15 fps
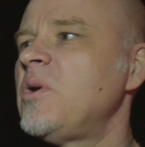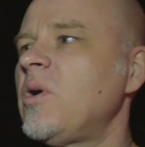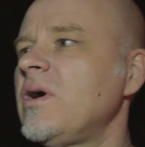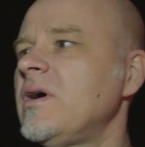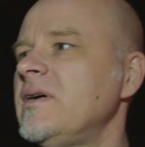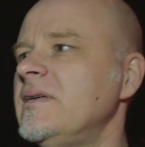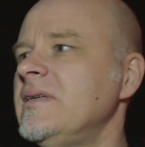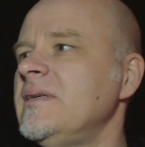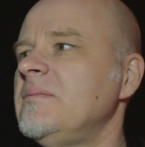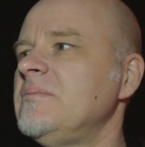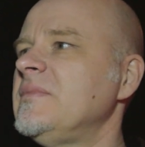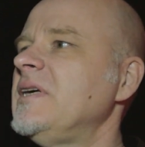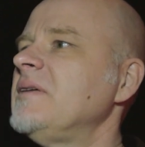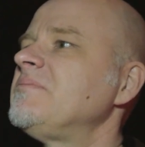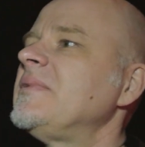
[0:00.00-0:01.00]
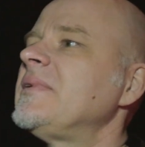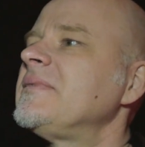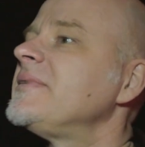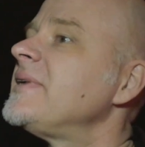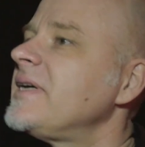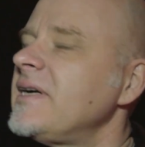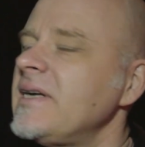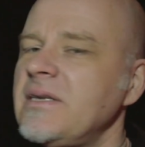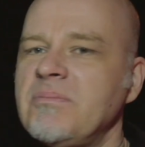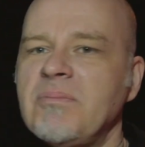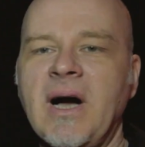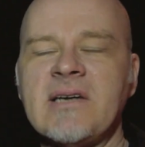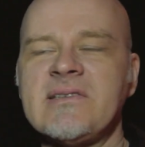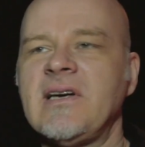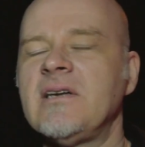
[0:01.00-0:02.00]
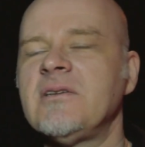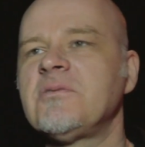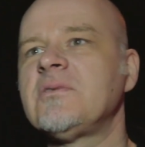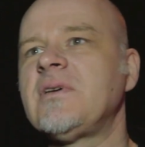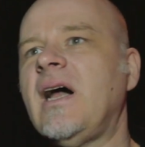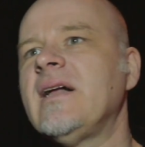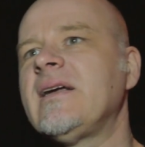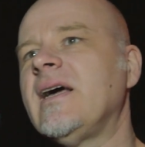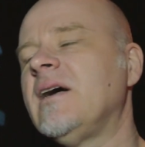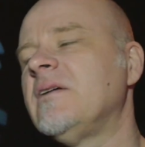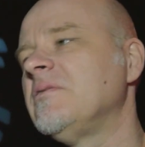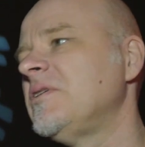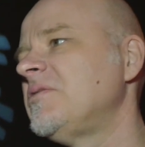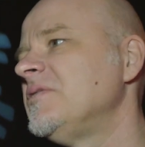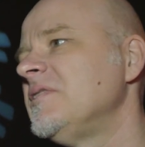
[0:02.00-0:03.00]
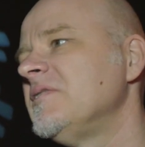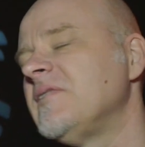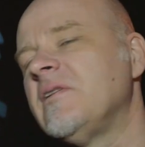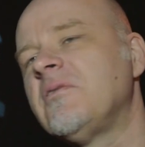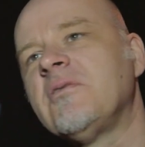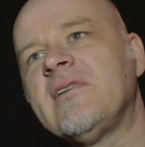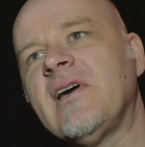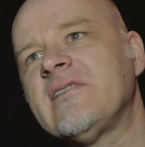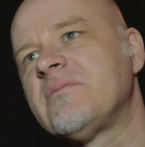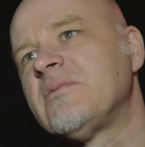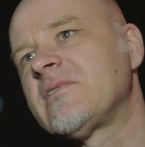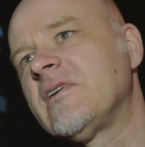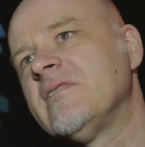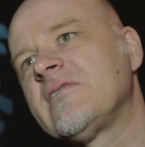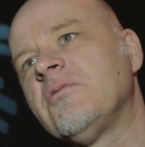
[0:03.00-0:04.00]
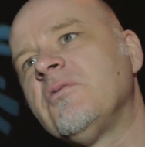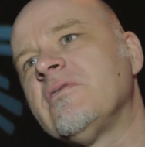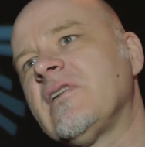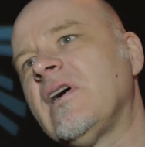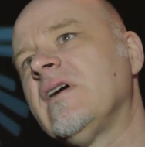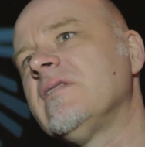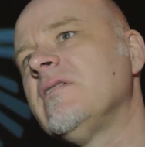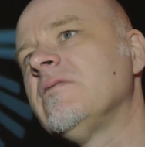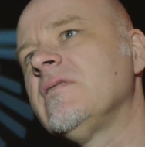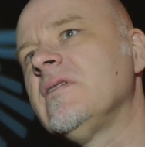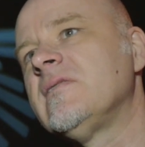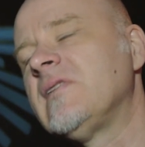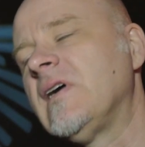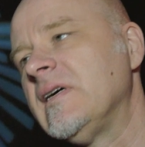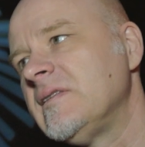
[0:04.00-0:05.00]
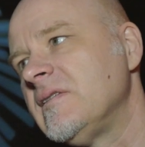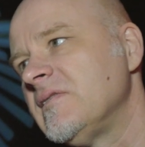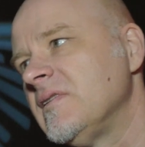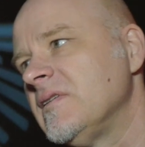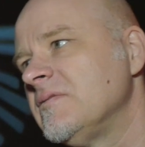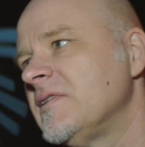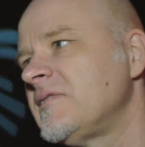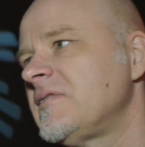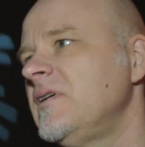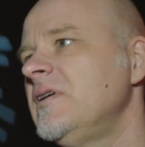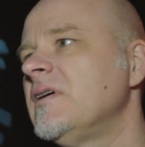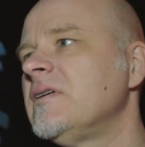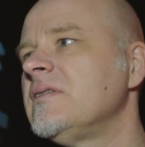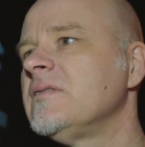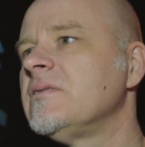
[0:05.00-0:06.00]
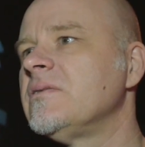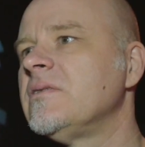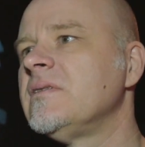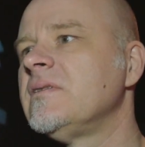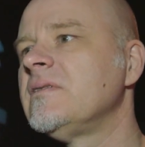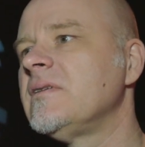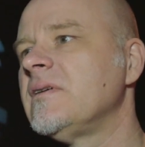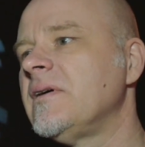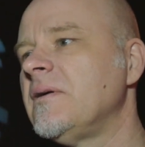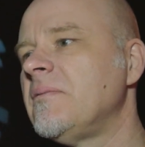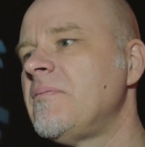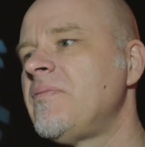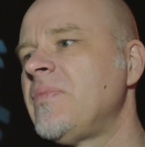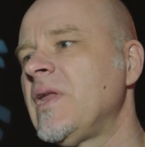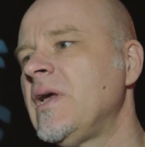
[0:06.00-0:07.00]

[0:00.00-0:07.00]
Blogger, ähm, ich mag sie alle total gerne und ich finde diesen Enthusiasmus ganz großartig und die Zeit, die sie investieren. Und, ähm,